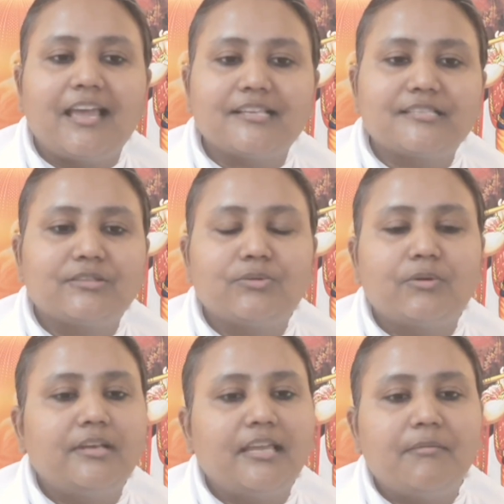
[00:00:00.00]
ऐसे तो
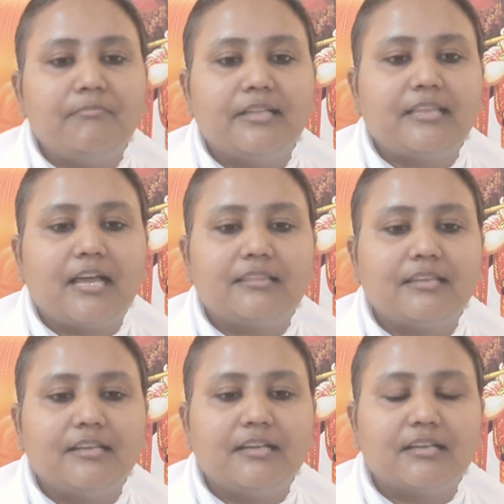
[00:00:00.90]
नियम
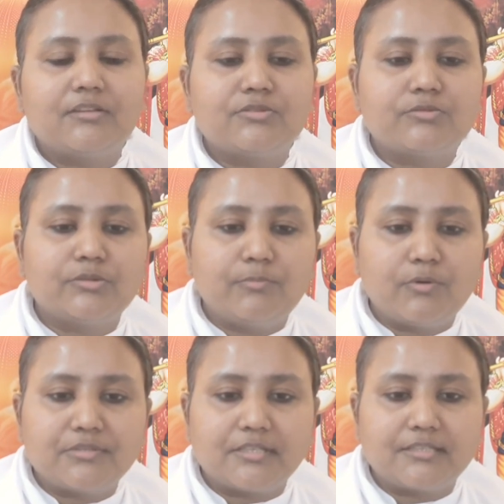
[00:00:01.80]
बताते हैं ना कि शुद्ध
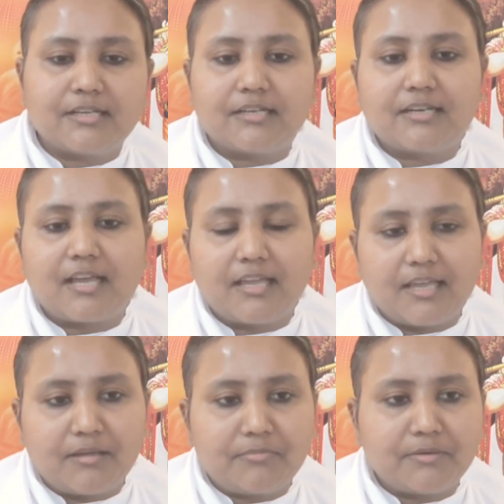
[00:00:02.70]
भोजन करना
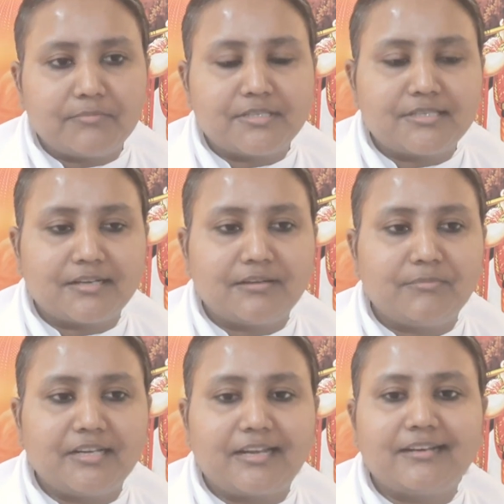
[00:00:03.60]
है ब्रह्मचर्य
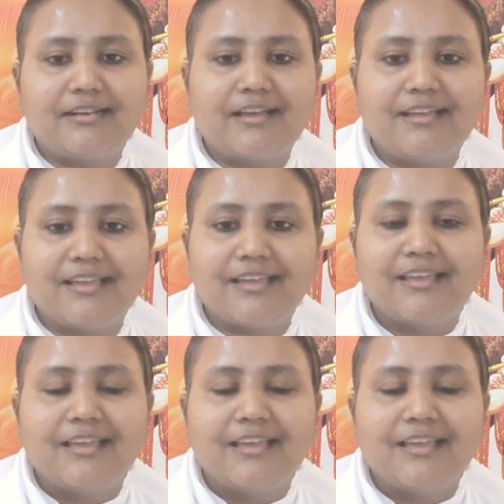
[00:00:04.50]
में रहना है